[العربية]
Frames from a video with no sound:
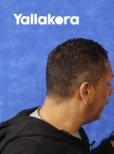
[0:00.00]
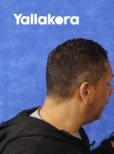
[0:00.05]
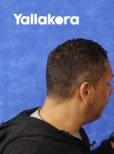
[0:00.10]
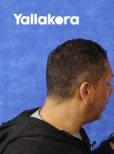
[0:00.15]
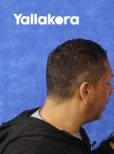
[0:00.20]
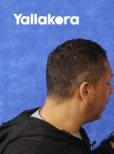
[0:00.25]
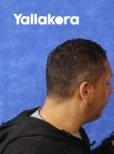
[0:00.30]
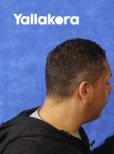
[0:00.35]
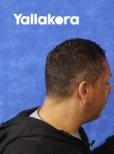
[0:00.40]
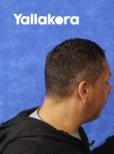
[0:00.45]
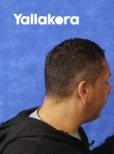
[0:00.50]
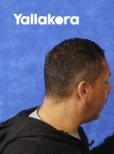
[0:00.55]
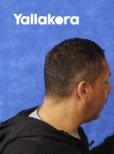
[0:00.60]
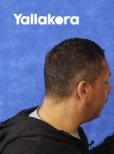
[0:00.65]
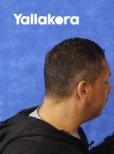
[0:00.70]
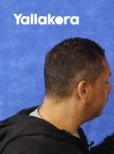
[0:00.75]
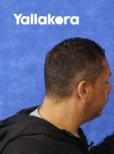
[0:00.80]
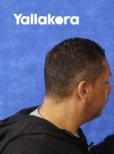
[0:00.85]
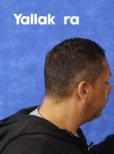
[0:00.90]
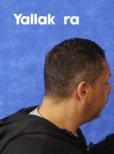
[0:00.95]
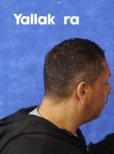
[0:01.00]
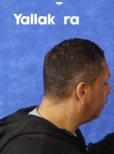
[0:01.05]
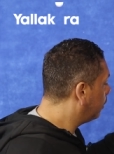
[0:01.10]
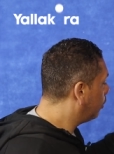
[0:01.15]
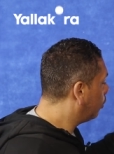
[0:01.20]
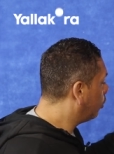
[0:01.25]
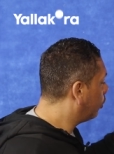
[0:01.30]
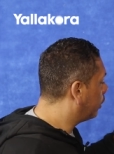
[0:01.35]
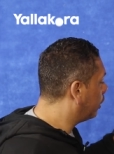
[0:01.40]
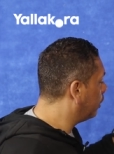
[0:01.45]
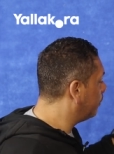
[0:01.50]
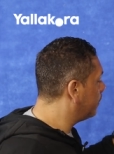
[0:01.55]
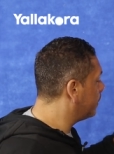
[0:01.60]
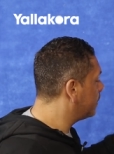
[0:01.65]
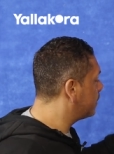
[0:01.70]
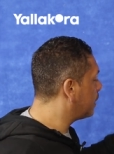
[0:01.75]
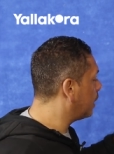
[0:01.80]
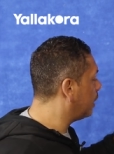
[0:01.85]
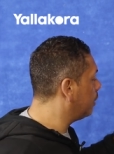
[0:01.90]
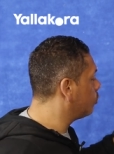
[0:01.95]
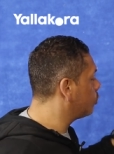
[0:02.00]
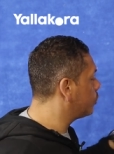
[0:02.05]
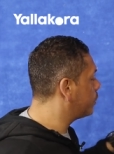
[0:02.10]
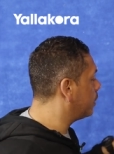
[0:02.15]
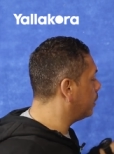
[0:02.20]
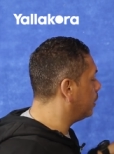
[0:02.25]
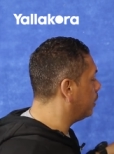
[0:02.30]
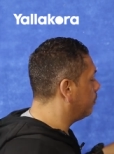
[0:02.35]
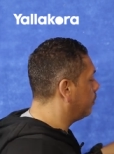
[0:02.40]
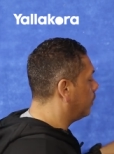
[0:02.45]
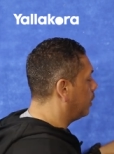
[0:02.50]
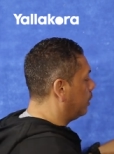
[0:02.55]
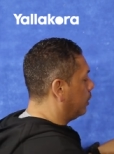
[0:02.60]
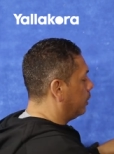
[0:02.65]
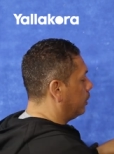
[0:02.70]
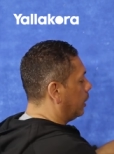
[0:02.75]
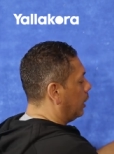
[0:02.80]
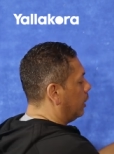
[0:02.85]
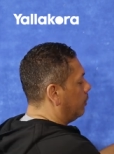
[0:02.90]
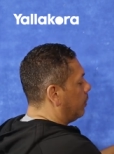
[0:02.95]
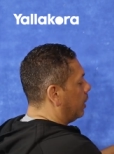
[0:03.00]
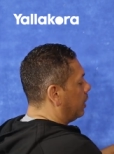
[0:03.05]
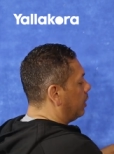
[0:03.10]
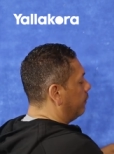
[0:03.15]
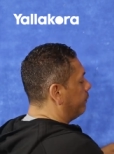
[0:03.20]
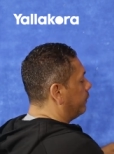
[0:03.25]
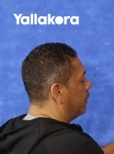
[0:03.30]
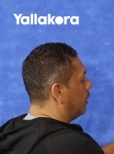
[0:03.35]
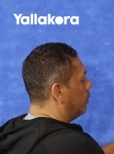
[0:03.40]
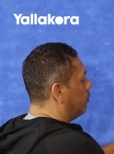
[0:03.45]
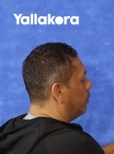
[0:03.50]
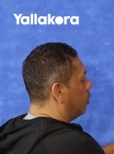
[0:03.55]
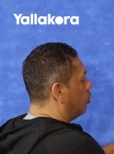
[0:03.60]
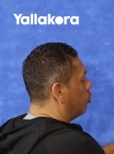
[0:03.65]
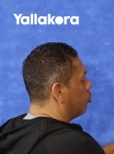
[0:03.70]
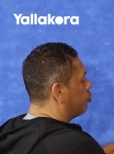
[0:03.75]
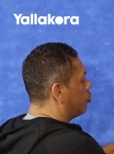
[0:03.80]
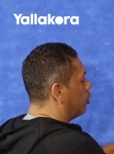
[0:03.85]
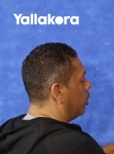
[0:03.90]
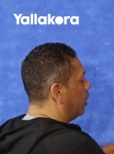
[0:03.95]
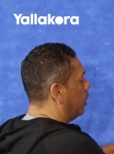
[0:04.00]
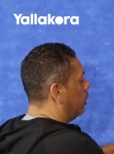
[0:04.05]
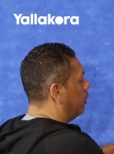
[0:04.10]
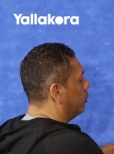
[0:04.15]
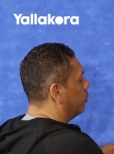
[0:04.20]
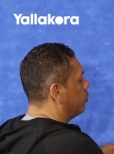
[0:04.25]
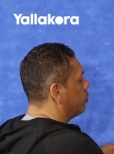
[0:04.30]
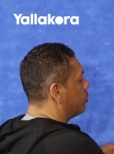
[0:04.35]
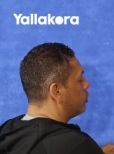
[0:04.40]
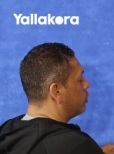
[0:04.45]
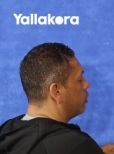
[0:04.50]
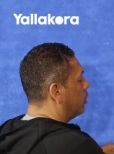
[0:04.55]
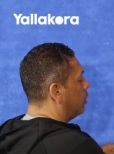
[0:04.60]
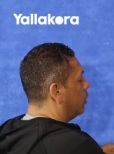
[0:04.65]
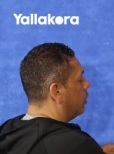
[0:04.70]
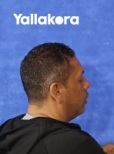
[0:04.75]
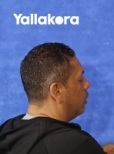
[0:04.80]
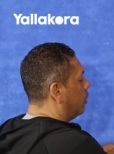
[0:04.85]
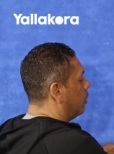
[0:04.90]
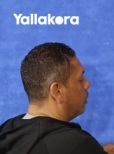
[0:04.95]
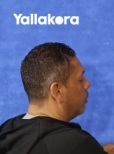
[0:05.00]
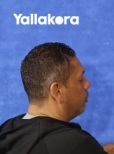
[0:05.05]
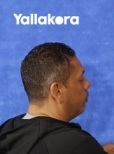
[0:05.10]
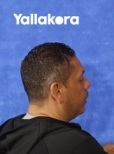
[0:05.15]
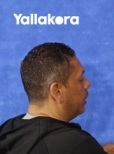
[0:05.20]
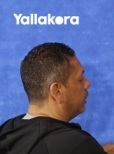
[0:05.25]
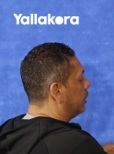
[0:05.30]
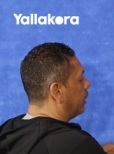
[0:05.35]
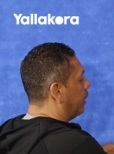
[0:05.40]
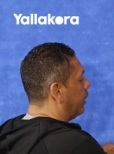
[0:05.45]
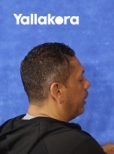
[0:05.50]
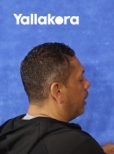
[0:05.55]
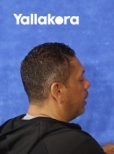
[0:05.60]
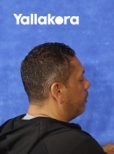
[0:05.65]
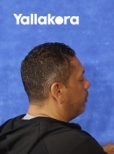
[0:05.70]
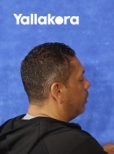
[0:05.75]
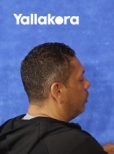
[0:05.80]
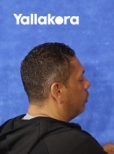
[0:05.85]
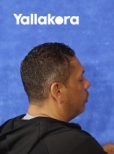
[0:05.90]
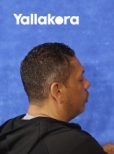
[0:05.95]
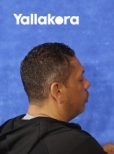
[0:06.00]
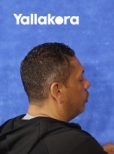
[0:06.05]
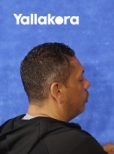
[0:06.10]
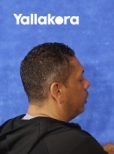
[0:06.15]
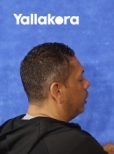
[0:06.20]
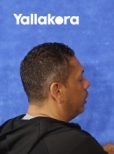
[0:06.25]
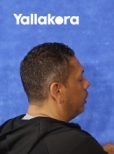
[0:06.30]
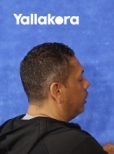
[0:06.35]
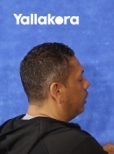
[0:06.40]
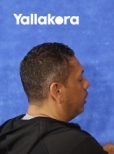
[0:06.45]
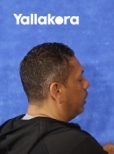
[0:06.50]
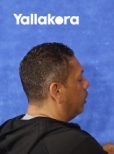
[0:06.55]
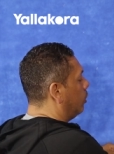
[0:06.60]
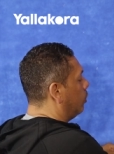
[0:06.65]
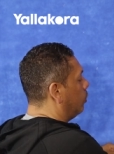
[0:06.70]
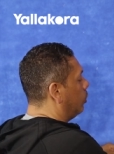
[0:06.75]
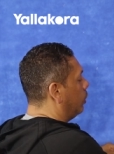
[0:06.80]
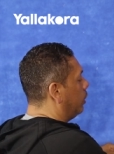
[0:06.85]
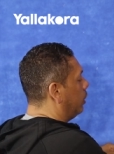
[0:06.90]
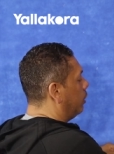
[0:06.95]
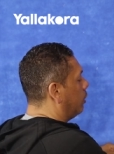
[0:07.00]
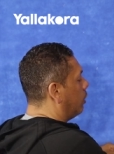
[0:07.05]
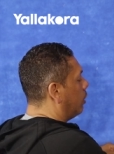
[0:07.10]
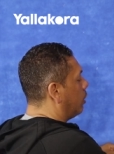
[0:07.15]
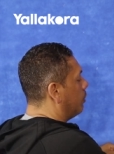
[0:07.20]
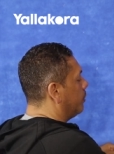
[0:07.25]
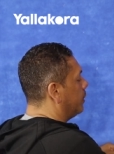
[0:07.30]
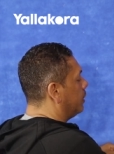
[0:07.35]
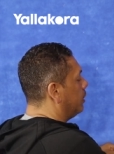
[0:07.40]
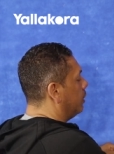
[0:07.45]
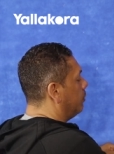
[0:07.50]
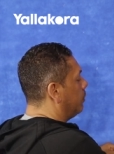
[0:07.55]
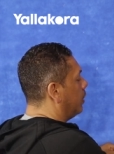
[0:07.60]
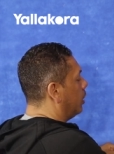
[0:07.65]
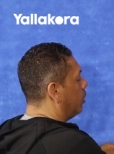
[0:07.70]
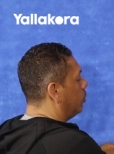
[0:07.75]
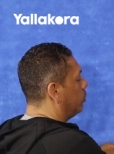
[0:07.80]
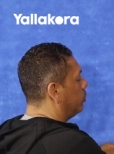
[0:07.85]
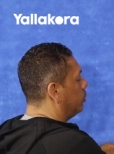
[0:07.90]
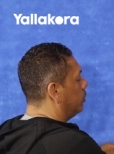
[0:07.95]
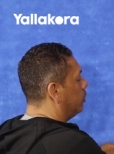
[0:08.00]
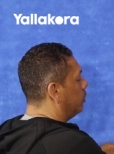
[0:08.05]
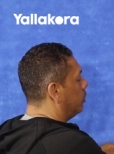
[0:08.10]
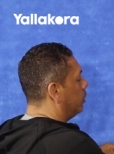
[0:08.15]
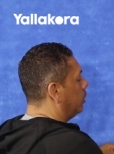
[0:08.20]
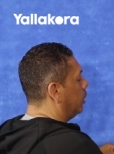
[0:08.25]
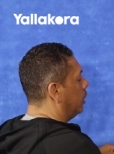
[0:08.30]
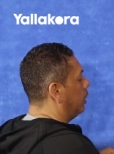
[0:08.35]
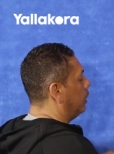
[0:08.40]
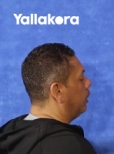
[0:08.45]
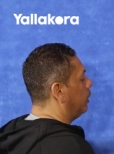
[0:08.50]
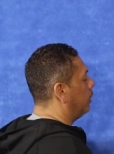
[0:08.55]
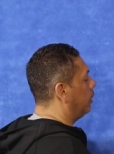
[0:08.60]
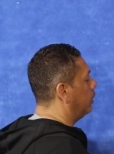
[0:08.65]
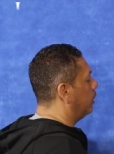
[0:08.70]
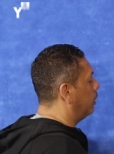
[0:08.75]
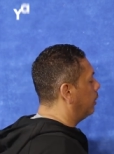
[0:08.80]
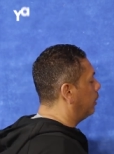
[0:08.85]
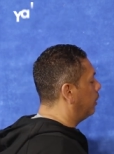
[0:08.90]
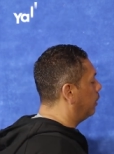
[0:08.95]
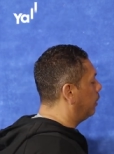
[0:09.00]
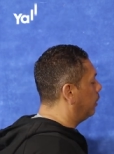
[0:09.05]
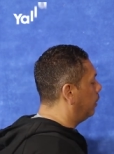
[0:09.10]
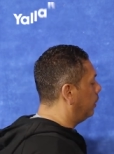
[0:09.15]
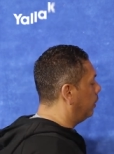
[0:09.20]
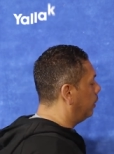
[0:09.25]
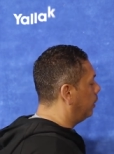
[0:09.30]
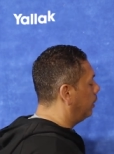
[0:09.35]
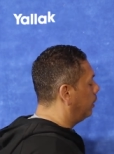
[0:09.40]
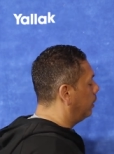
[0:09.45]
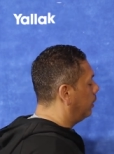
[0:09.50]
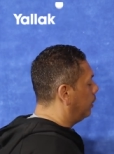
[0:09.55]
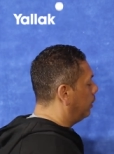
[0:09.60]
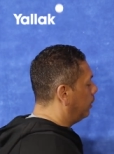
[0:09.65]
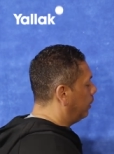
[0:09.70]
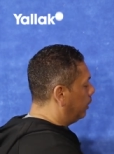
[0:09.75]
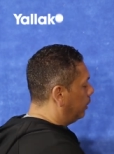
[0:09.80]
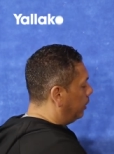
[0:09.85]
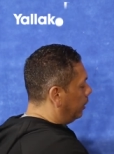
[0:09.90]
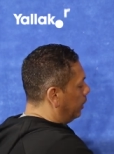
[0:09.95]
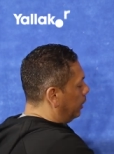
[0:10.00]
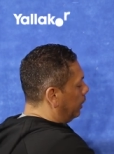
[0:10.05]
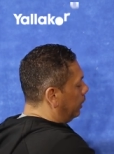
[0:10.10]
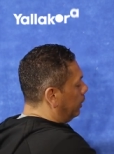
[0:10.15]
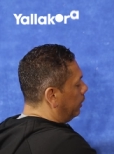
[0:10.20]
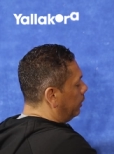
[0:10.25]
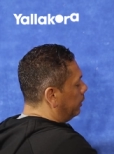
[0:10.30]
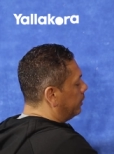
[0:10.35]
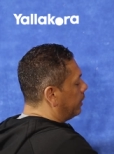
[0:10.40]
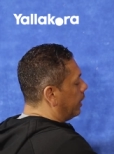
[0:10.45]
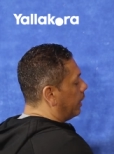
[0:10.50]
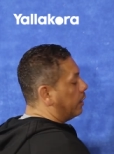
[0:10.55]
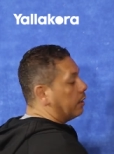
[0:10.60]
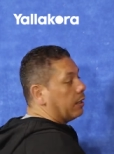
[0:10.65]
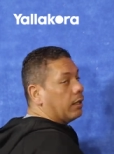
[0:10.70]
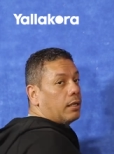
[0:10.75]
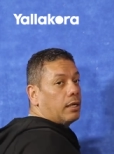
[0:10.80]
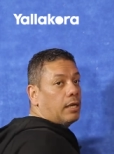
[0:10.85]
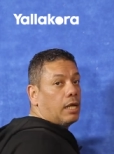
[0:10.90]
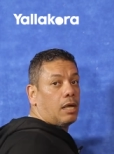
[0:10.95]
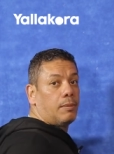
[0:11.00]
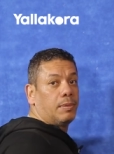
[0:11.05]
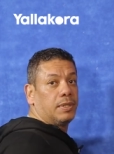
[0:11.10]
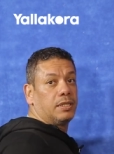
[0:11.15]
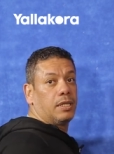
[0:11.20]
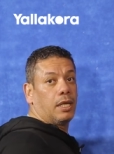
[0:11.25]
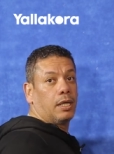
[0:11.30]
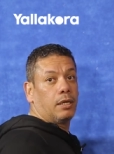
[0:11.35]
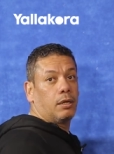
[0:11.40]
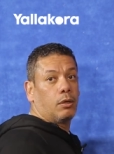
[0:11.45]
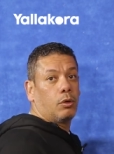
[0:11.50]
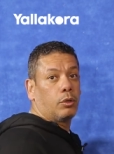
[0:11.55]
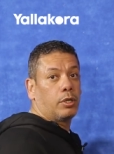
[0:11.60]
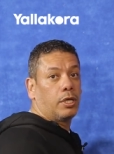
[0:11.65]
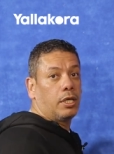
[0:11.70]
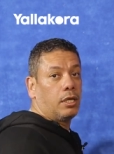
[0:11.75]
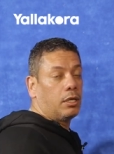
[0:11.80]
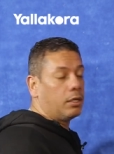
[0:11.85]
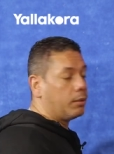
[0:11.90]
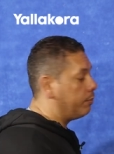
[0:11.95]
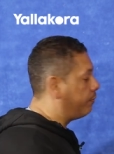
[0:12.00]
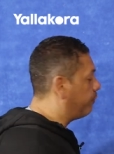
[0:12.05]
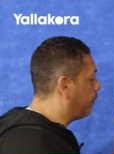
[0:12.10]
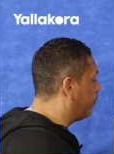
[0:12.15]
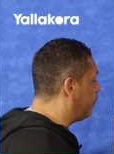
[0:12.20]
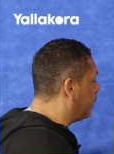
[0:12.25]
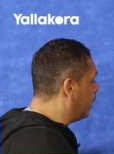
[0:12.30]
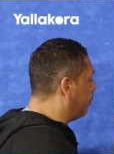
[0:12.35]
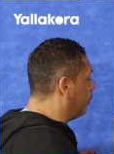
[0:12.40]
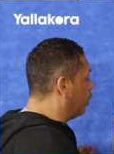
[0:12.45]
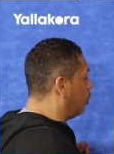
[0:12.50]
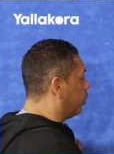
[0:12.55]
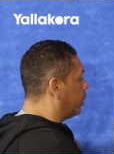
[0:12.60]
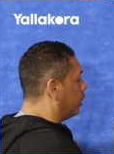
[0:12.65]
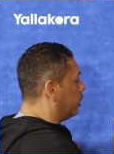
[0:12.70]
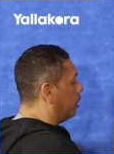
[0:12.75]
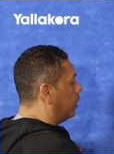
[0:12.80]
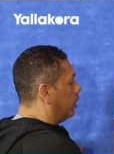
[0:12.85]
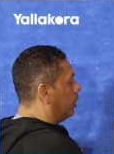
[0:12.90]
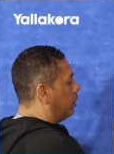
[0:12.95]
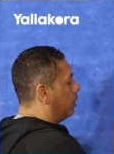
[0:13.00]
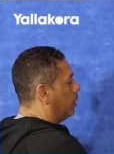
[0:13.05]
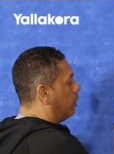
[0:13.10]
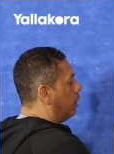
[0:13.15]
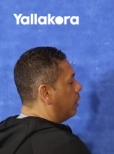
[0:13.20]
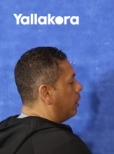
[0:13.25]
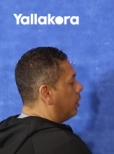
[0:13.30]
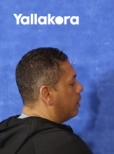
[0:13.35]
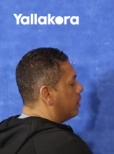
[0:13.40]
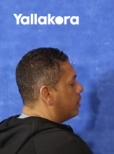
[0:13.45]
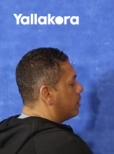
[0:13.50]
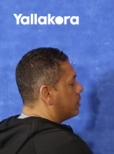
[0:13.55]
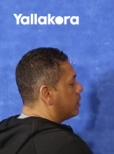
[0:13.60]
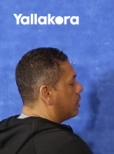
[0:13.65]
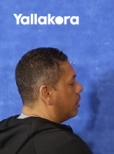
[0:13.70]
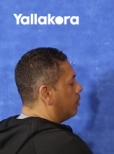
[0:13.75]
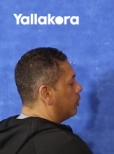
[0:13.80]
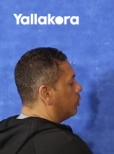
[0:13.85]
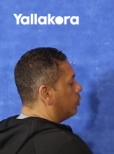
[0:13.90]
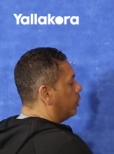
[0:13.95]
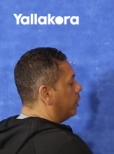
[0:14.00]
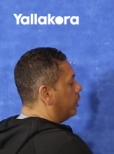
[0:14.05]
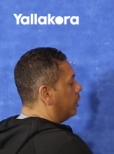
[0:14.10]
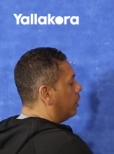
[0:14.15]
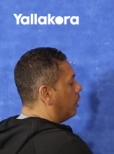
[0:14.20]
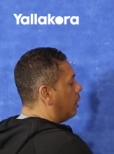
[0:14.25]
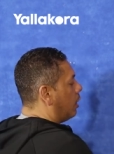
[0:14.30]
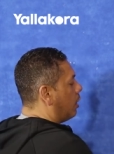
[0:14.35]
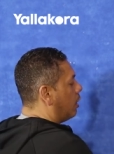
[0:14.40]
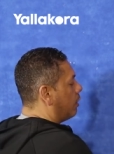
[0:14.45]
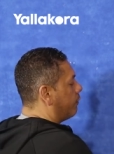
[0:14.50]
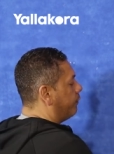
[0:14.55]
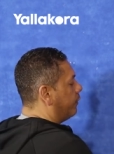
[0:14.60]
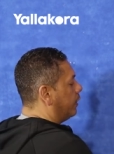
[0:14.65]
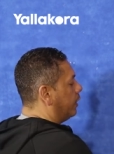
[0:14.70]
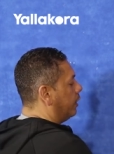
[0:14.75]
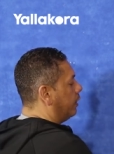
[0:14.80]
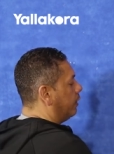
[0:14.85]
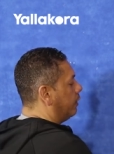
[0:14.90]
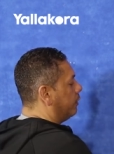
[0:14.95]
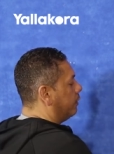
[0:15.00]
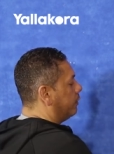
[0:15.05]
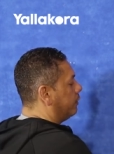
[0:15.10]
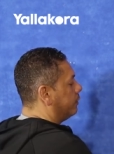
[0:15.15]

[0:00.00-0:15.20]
لعيبه جنب بعض اوكي بتسلم واستلم يعني الباك ليفت لما يخش على النص بيطلع يقابل والرقم اتنين بياخد ال الدايره لاعب الدايره اوكي فبيعملوا كده ايه زي ما تقول ايه حرف ال